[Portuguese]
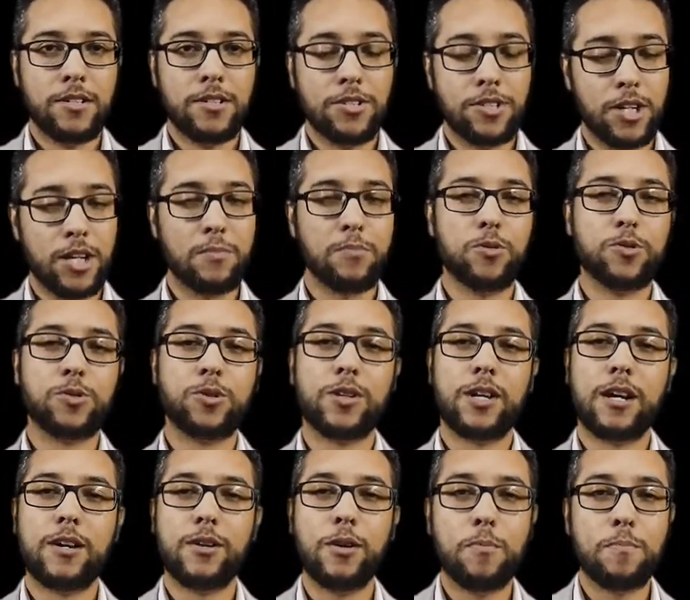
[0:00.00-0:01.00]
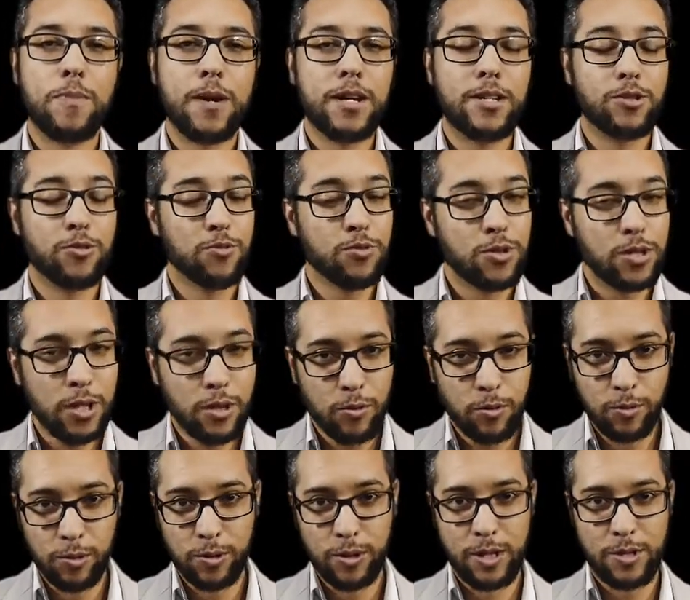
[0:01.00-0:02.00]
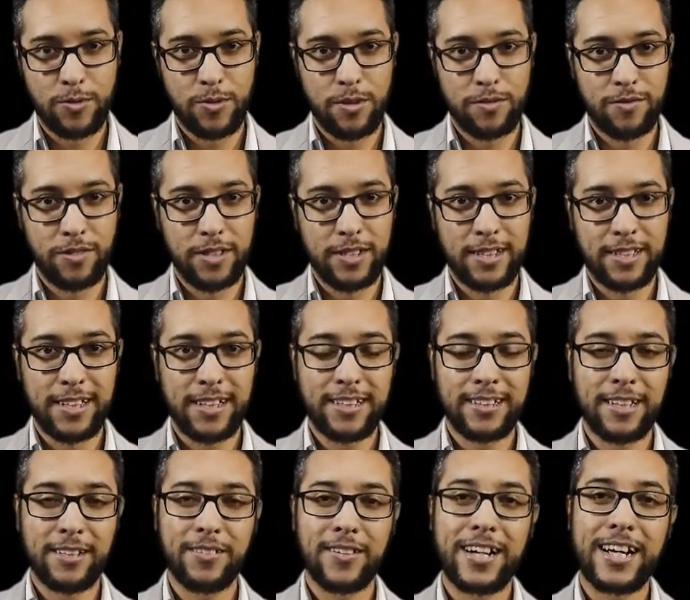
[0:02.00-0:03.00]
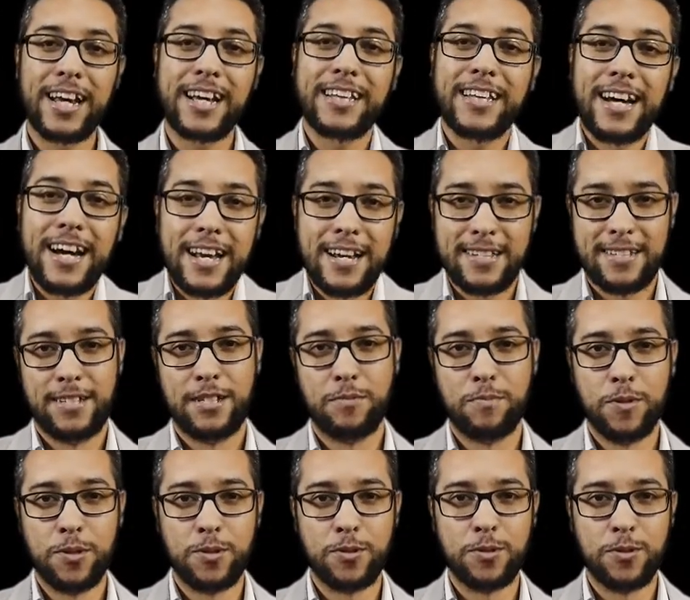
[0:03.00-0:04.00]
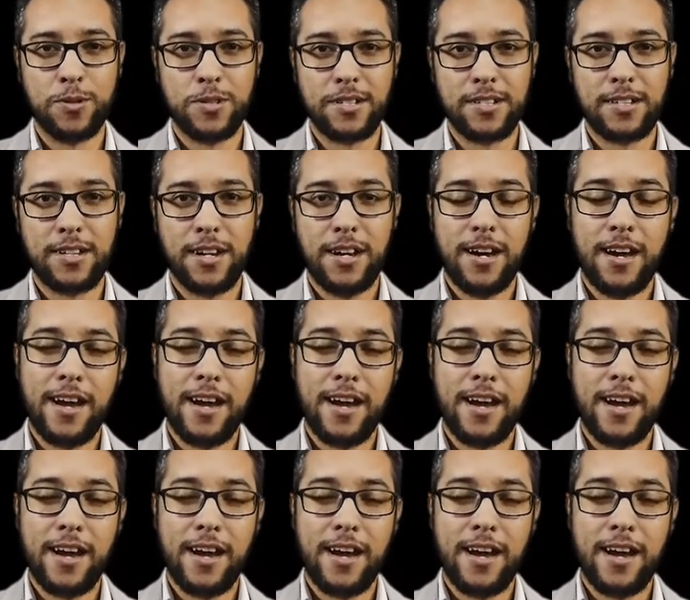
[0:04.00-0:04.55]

Jair Bolsonaro não perde um segundo da sua vida tentando agradar essas pessoas,